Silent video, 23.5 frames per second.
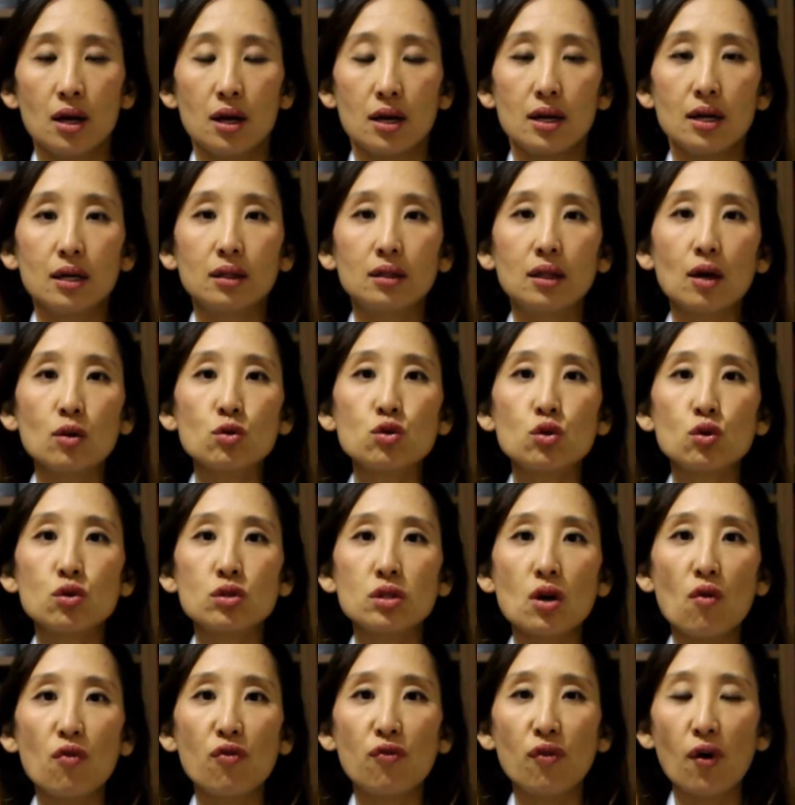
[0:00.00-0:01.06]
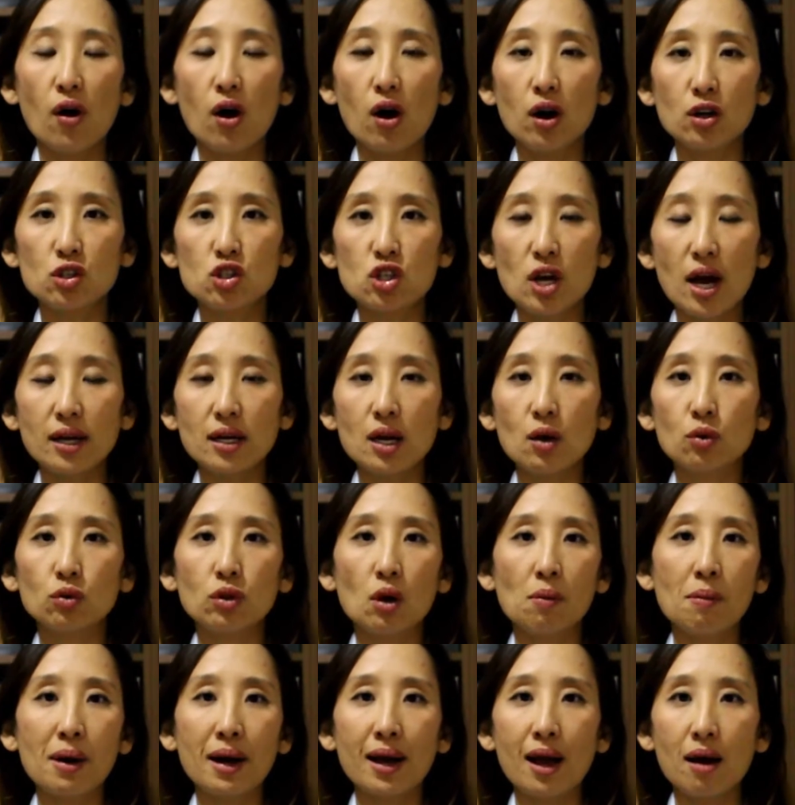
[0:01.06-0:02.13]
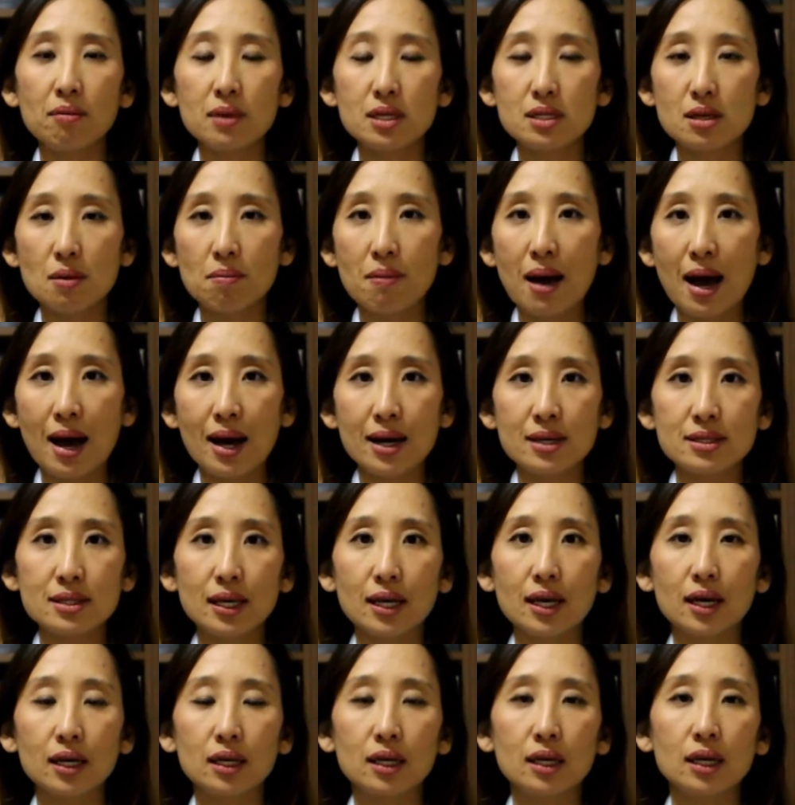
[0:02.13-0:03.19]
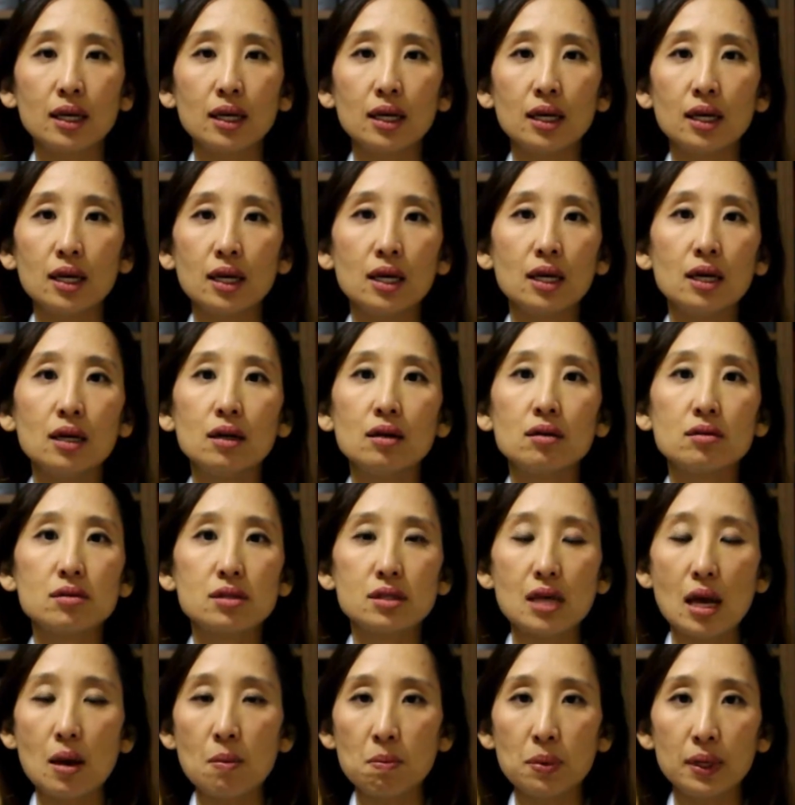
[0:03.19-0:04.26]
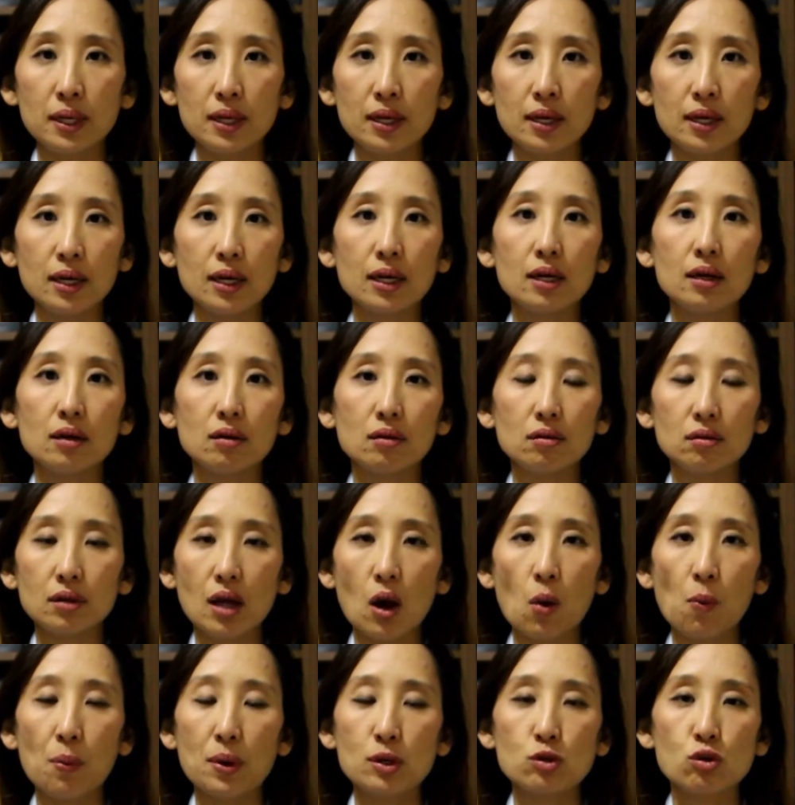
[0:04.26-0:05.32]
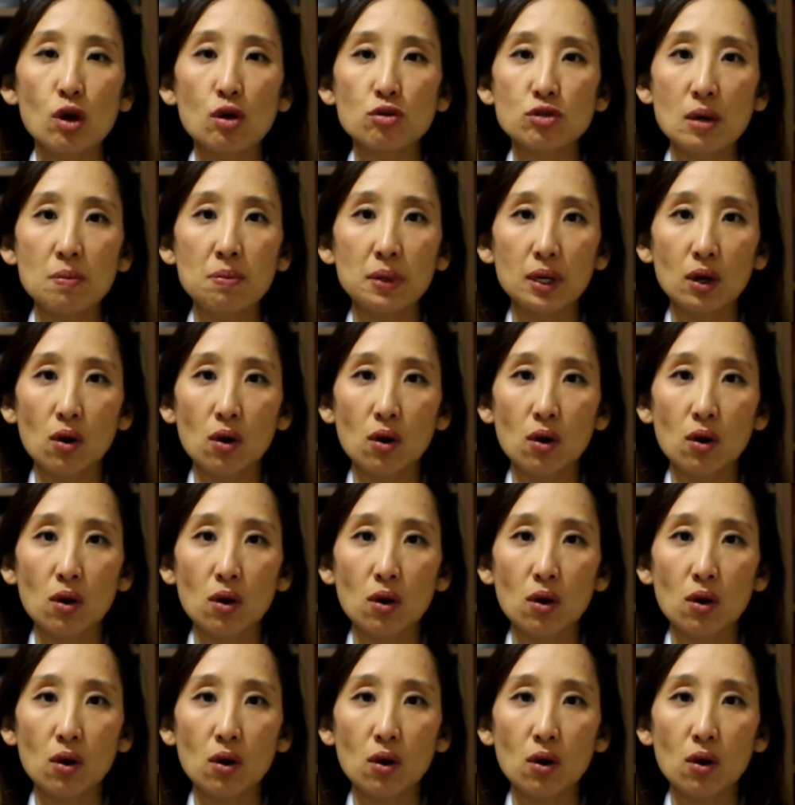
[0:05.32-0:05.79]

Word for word: Então, se o seu forte, ah, não, tem uma camisa básica que sempre, né, o pessoal sempre